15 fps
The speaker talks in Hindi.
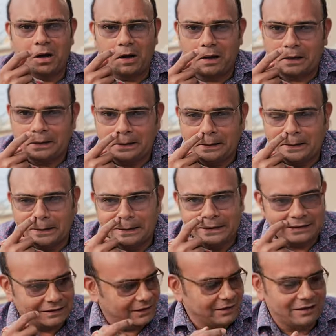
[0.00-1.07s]
और
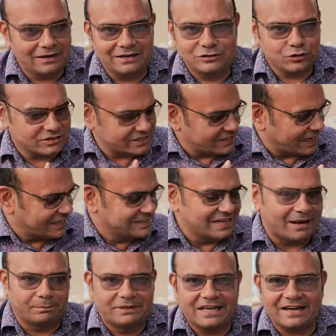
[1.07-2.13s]
जो साइज़
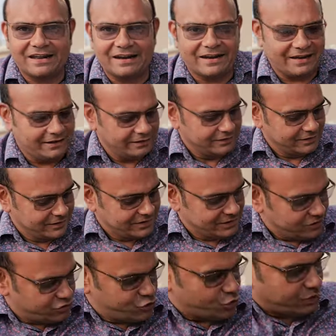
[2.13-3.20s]
आप देख रहे
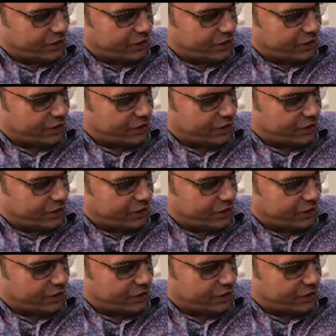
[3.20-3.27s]
हैं जो